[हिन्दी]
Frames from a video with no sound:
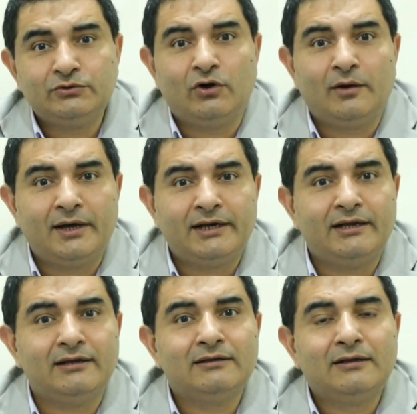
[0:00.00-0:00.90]
जो
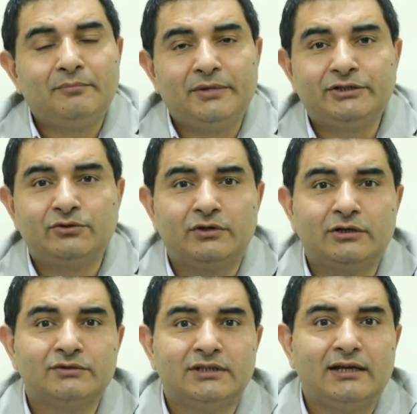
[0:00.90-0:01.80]
हमारे पेशेंट होंगे
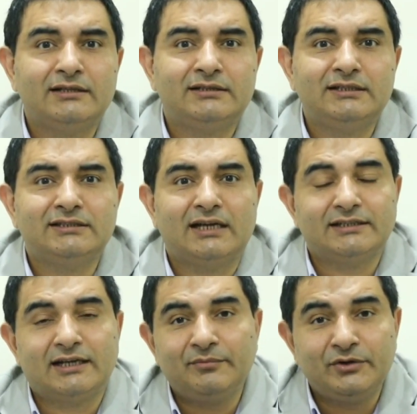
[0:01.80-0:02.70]
वो सारे तीस साल
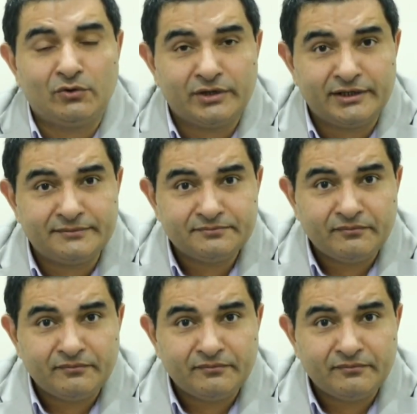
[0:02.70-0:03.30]
से कम ही होंगे